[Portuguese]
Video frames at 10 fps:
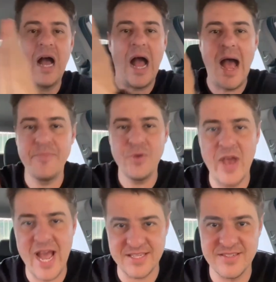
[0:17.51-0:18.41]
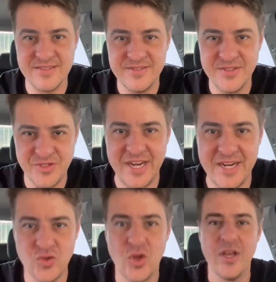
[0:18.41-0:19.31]
a mil reais,
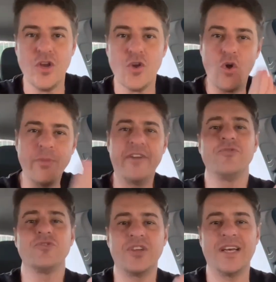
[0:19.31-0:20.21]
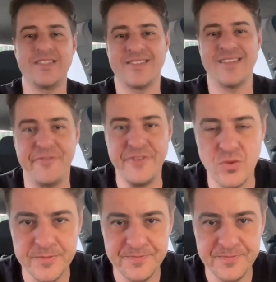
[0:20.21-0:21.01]
certo? Como vai funcionar esse desafio?